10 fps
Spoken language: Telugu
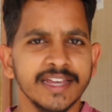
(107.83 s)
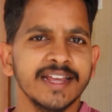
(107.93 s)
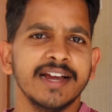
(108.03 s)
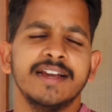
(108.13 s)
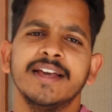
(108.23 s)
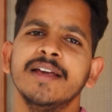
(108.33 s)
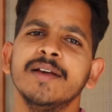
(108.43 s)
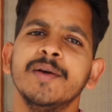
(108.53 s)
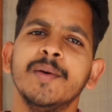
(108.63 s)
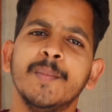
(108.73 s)
ఎందుకంటే
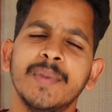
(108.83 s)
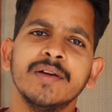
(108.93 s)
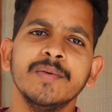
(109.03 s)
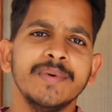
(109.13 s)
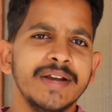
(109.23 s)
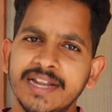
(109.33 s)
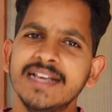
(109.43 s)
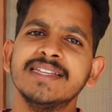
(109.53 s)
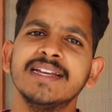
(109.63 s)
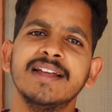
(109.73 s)
మనం
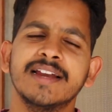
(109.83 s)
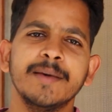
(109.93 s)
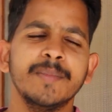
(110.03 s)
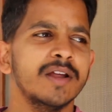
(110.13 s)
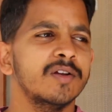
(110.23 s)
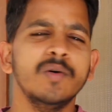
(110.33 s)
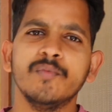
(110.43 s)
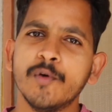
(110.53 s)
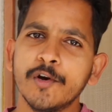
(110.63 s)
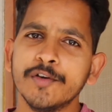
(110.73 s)
డిఎస్ఎల్ఆర్ కెమెరాలో
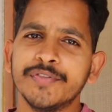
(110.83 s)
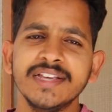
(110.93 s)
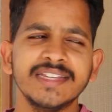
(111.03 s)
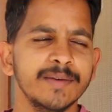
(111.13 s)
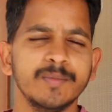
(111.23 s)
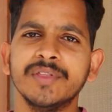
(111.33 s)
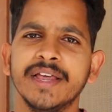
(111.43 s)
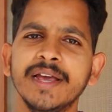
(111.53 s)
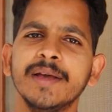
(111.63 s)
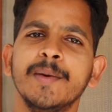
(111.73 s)
ఫోటో తీసే
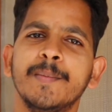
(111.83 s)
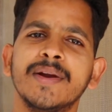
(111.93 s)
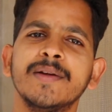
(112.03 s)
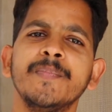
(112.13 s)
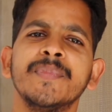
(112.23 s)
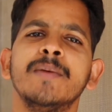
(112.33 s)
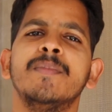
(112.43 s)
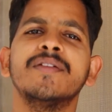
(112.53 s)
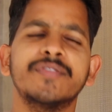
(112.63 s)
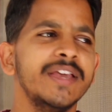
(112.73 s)
ముందే మనం
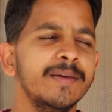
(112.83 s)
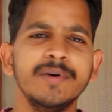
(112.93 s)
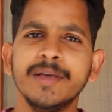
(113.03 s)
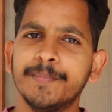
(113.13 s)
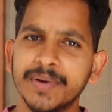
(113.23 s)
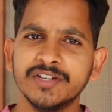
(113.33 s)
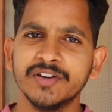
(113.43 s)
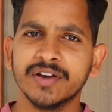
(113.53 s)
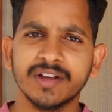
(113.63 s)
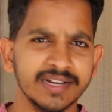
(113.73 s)
మనం తీయబోయే
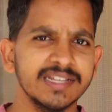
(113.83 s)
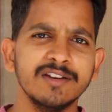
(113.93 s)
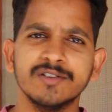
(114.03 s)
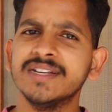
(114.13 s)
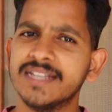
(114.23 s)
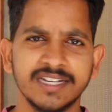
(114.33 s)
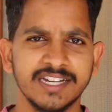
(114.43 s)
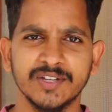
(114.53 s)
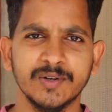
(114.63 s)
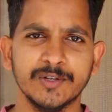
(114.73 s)
పిక్చర్ యొక్క రెజల్యూషన్ సెట్
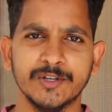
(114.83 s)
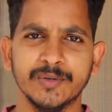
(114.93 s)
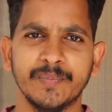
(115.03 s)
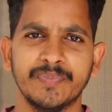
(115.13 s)
చేసుకోవచ్చు